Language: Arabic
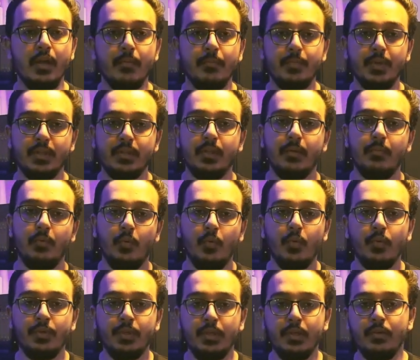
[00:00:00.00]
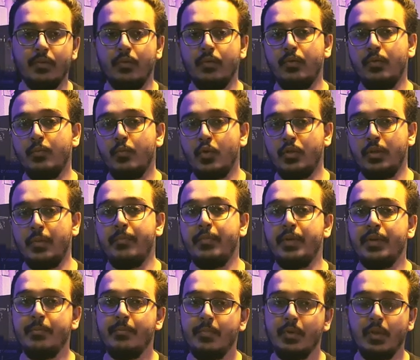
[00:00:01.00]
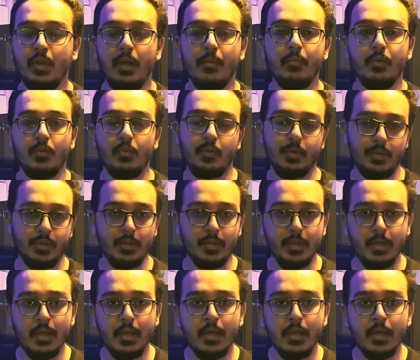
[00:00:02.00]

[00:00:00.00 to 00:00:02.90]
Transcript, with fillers: بتتابعوني ومهتمين بالامر وكده